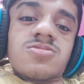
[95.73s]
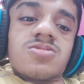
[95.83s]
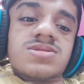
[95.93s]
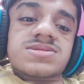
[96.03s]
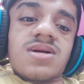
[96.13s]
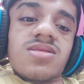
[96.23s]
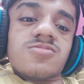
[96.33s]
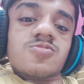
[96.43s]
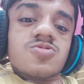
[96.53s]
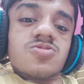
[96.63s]
तो इस
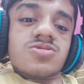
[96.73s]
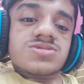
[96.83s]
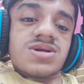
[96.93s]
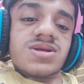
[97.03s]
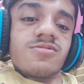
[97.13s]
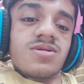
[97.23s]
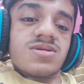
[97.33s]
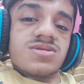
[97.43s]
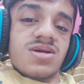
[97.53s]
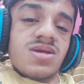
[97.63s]
कारण वो लोग देने
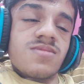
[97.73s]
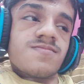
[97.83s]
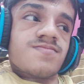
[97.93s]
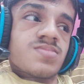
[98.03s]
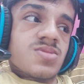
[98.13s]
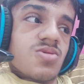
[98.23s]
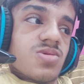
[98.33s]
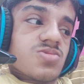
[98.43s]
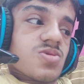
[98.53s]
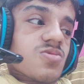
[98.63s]
वाले थे
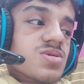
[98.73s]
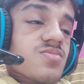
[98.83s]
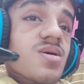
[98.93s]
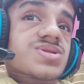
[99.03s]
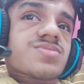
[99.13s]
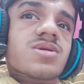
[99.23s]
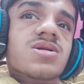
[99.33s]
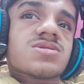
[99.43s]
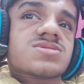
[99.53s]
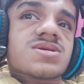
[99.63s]
और उन लोगों ने बात भी
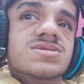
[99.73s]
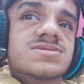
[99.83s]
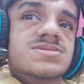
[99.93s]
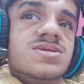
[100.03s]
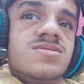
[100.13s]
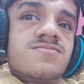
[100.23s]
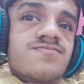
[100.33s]
कर ली थी किसी से